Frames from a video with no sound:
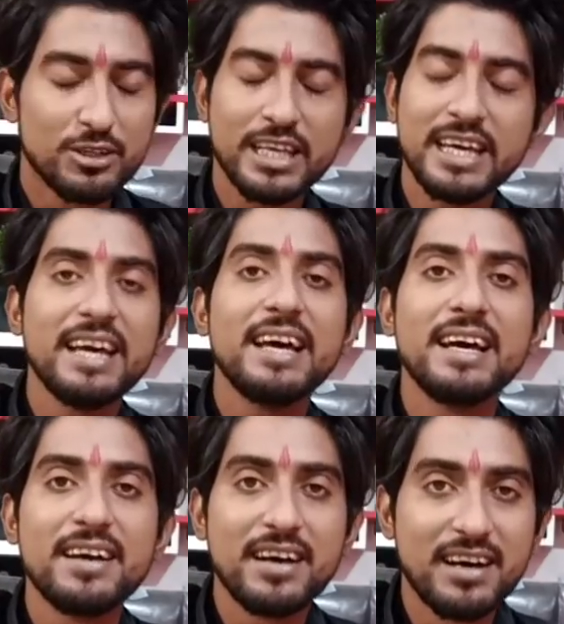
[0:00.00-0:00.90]
तो ये है
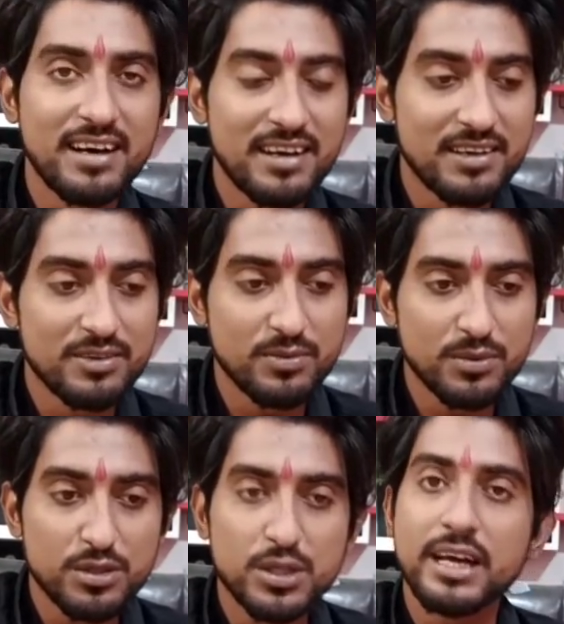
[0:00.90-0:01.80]
आ,
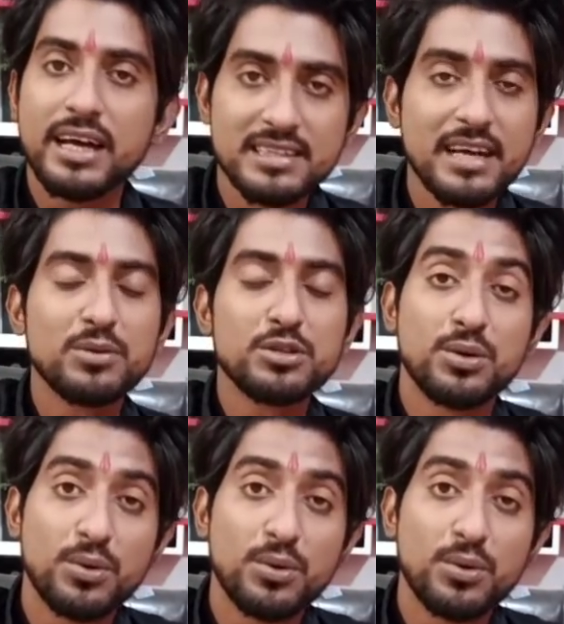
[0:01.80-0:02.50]
कुछ ऐसा कुछ